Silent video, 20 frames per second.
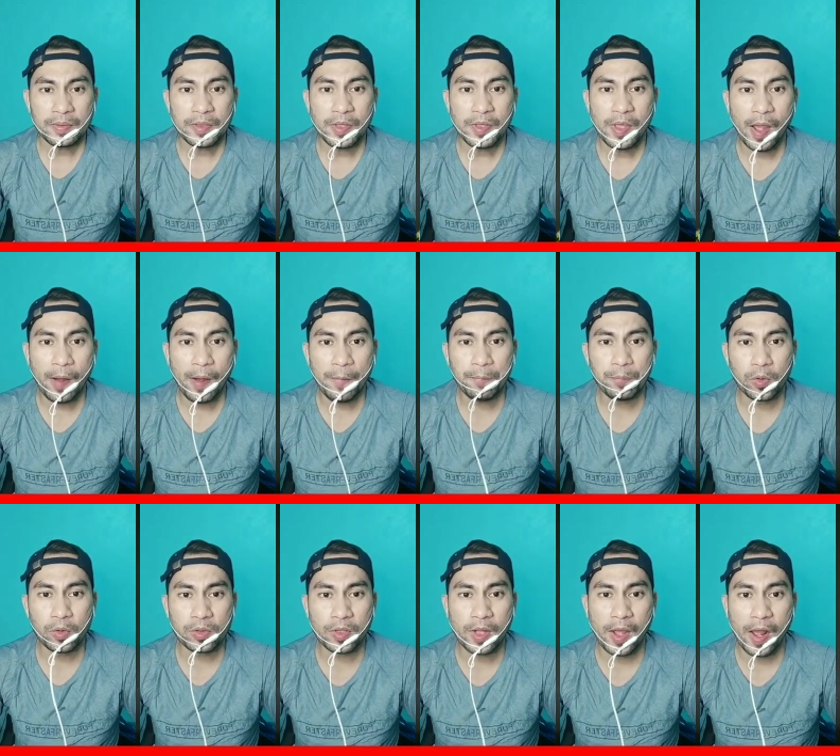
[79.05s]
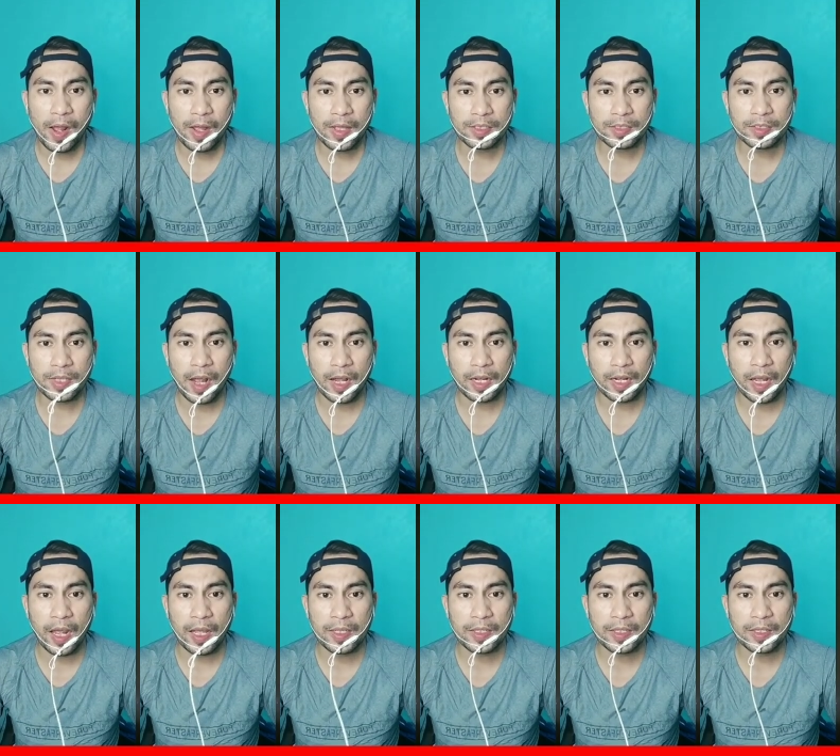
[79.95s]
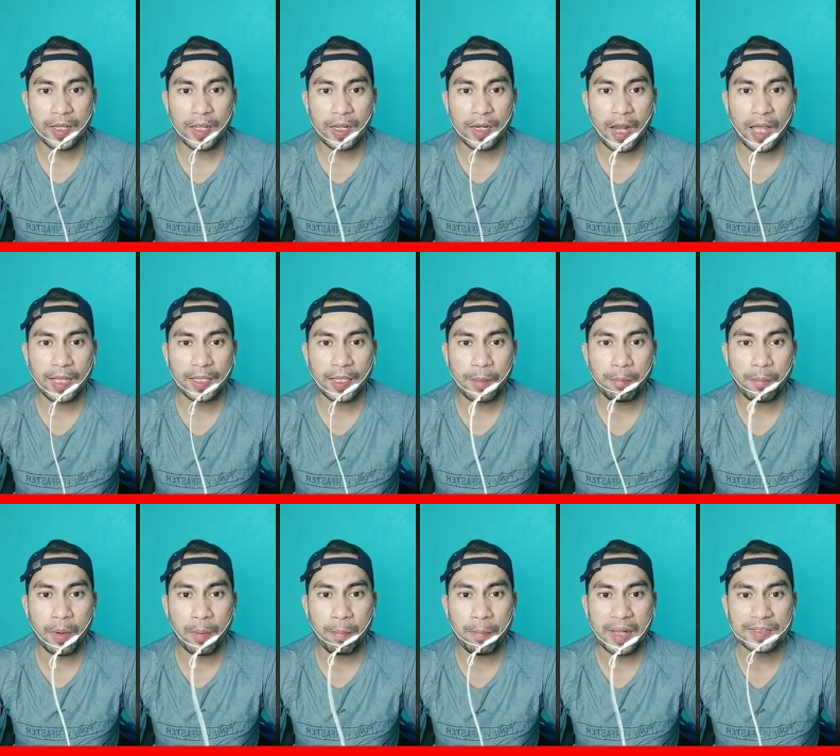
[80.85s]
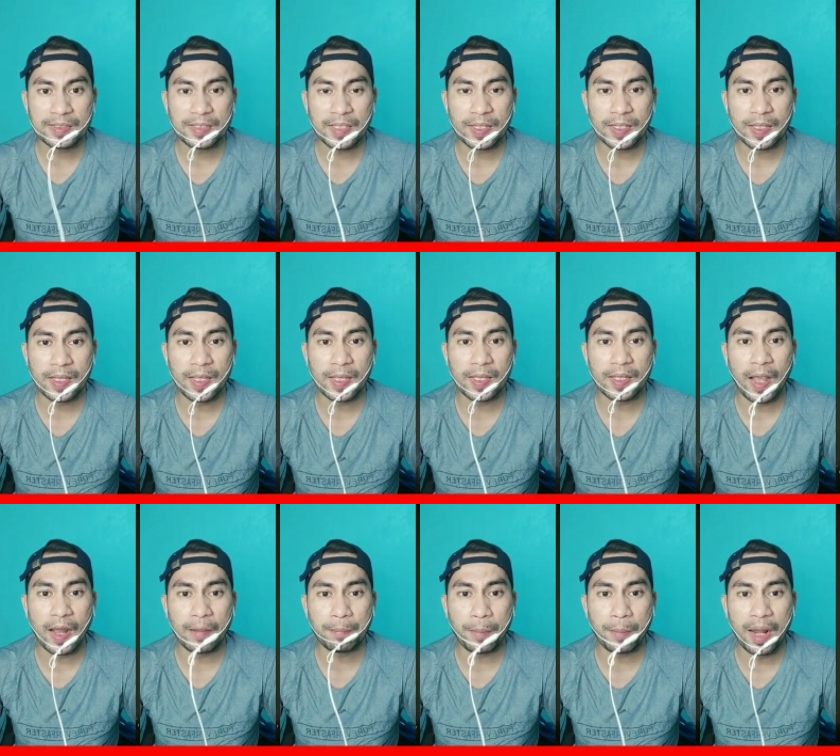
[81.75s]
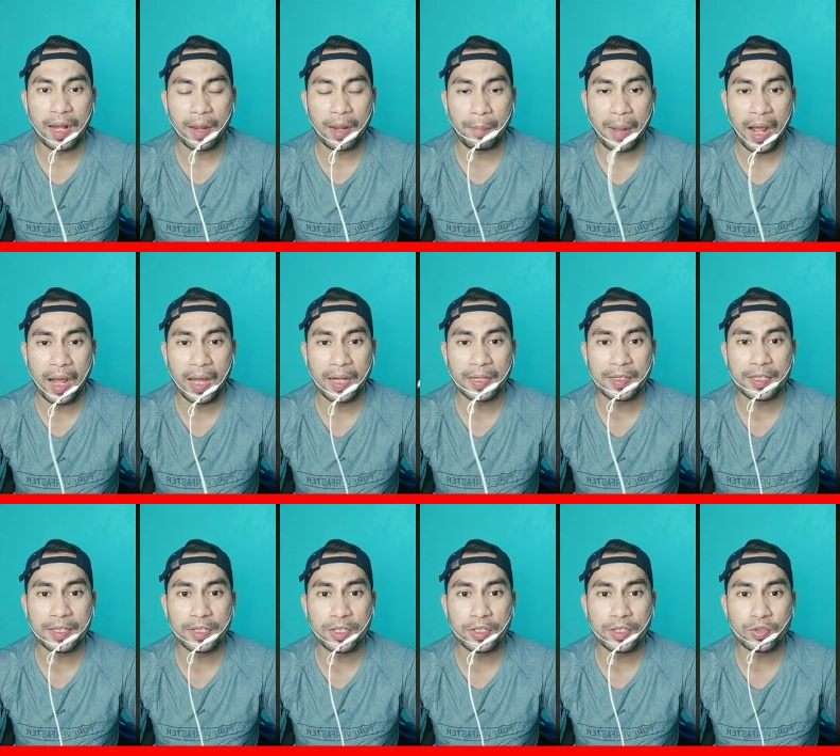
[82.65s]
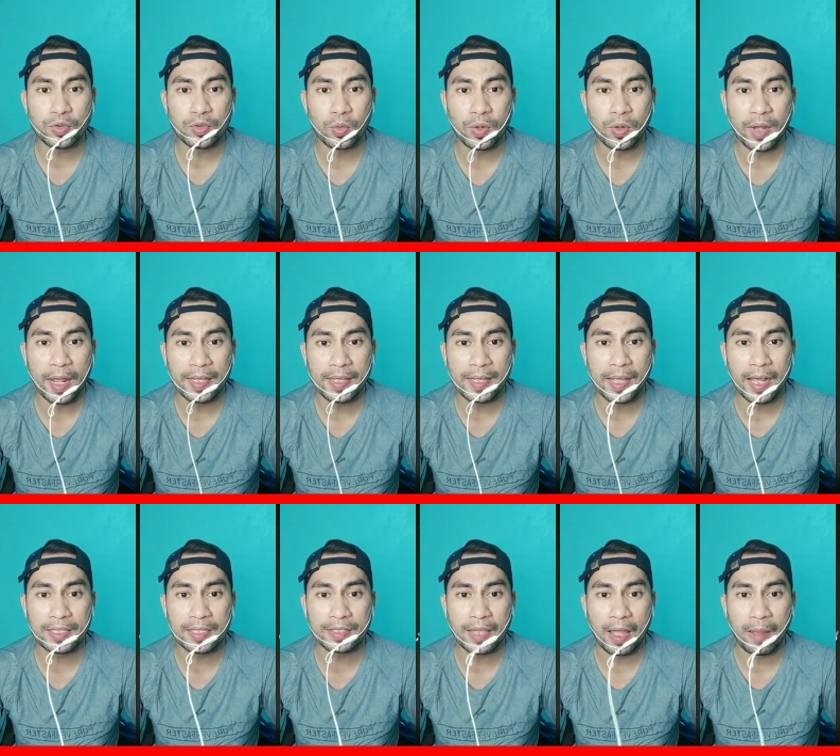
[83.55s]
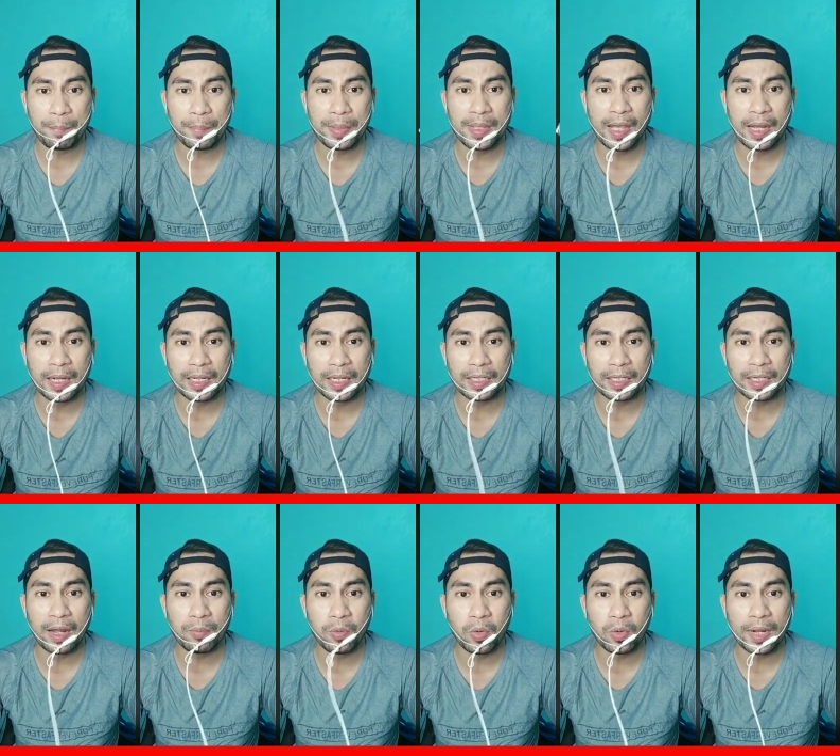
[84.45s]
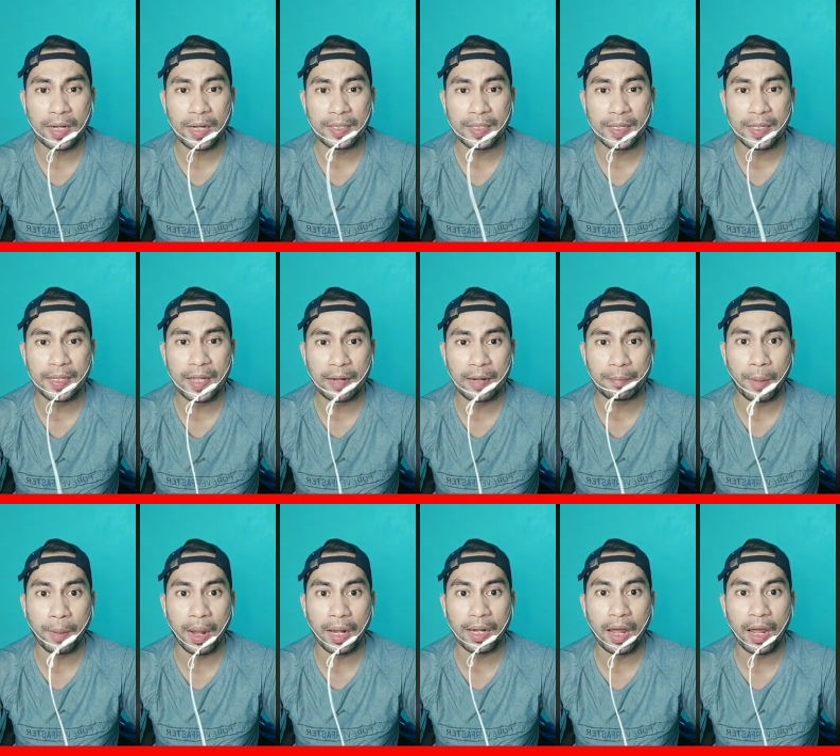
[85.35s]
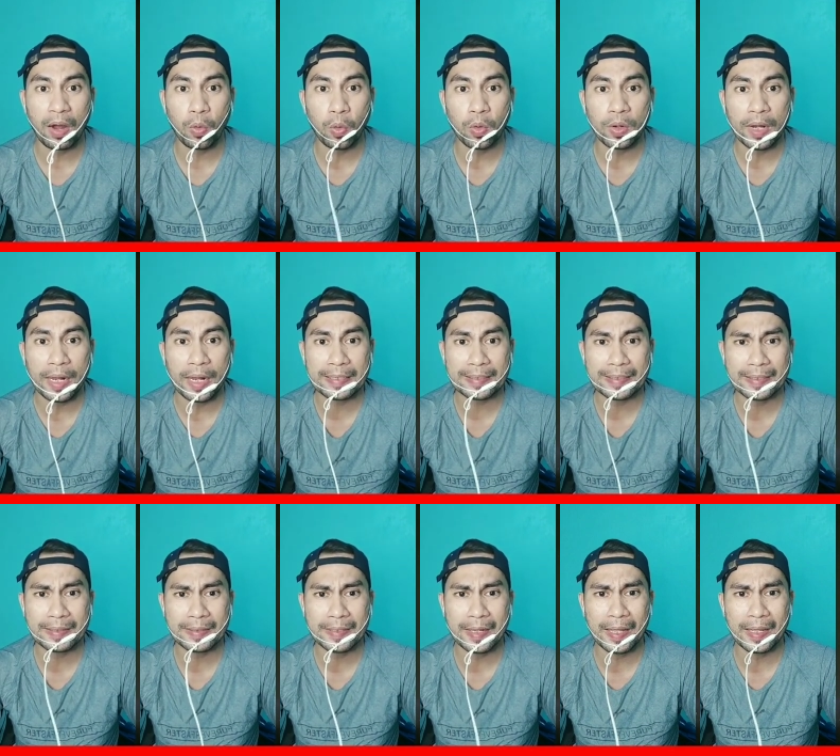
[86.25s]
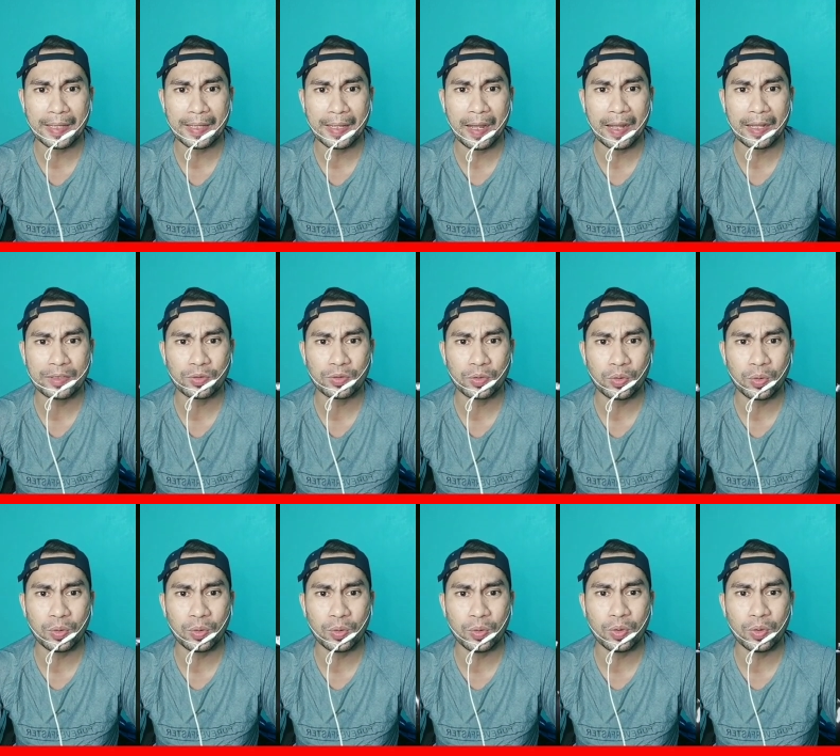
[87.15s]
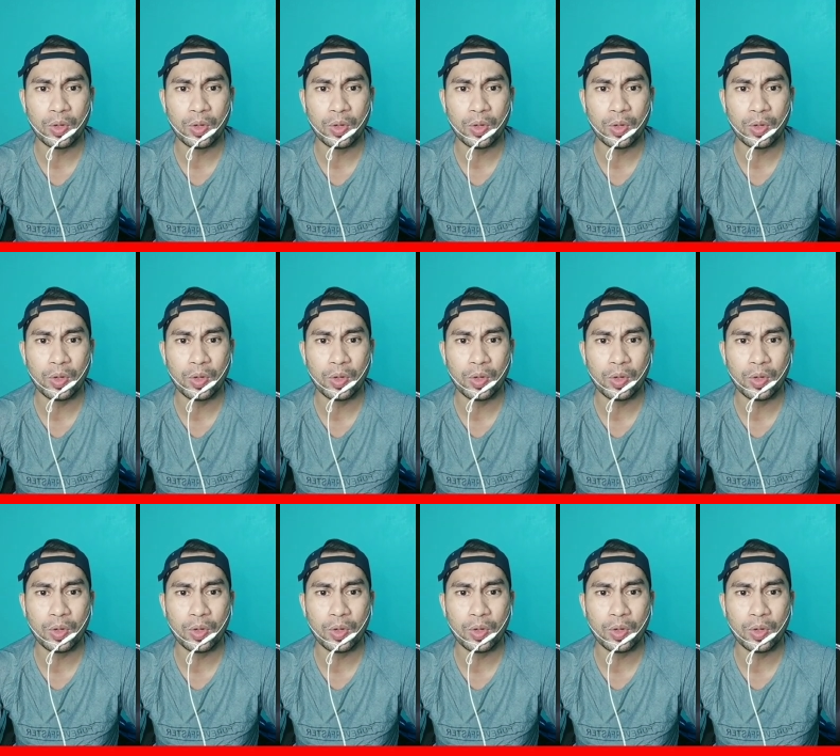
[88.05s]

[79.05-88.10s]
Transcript: Ya ampun guys, kakak ini lagi memancing ikan malam hari di sungai guys Tapi yang kena bukan ikan, malah ular gede guys tuh